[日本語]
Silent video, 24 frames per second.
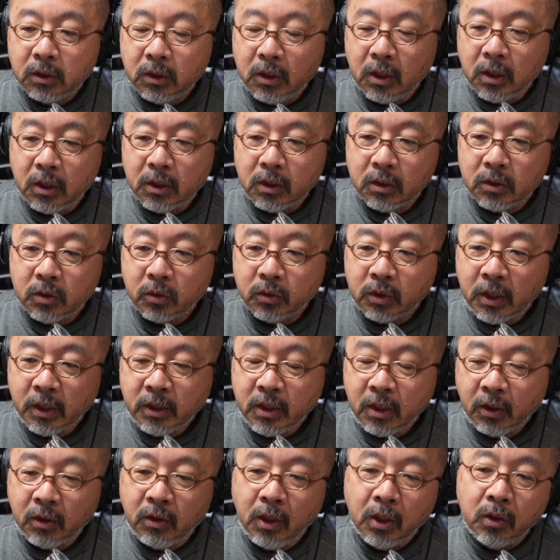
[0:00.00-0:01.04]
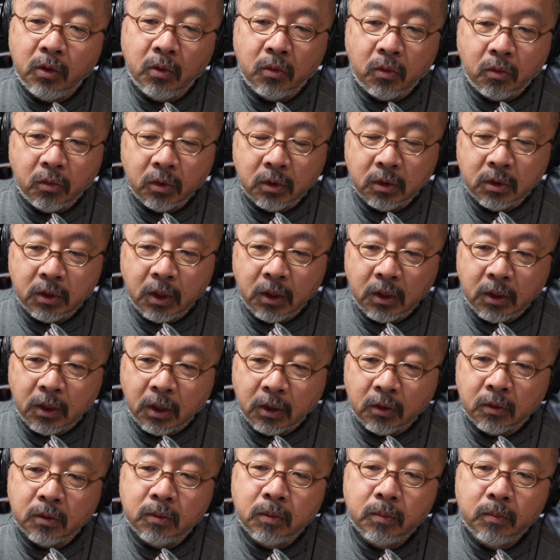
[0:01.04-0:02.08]
で素材だけは残っていた
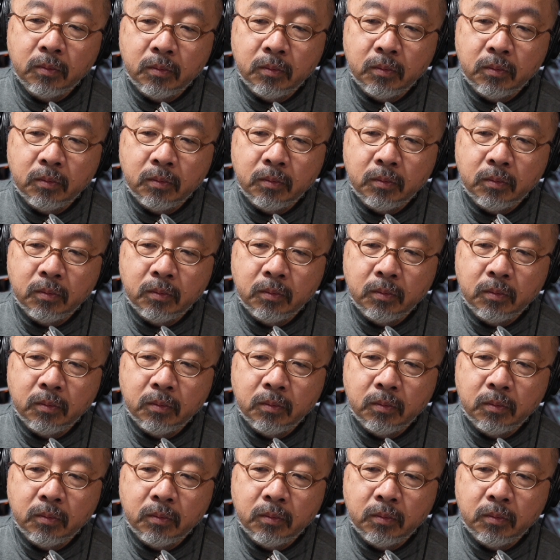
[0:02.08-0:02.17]
と